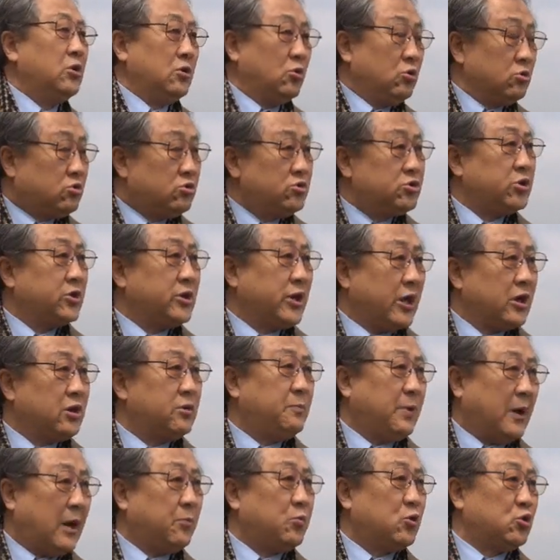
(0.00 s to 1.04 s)
허튼 소리
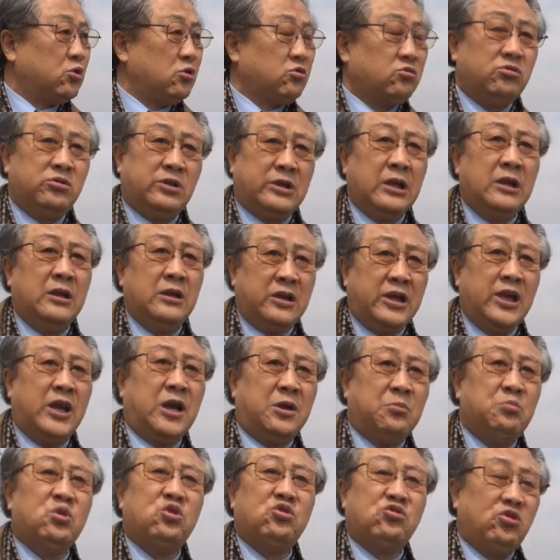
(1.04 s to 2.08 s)
하는 바보들도
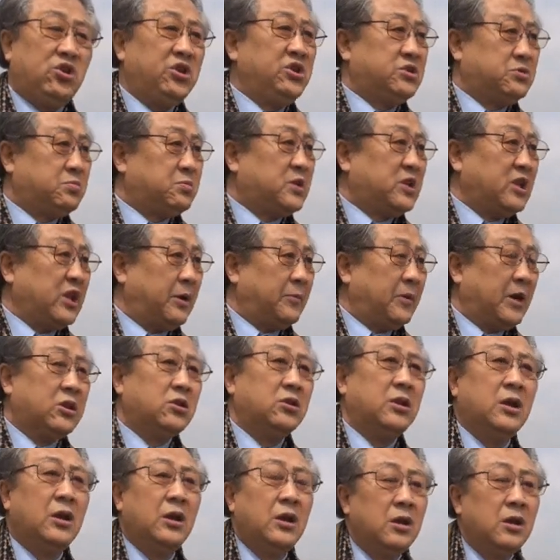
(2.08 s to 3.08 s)
대한민국에 있을지라마는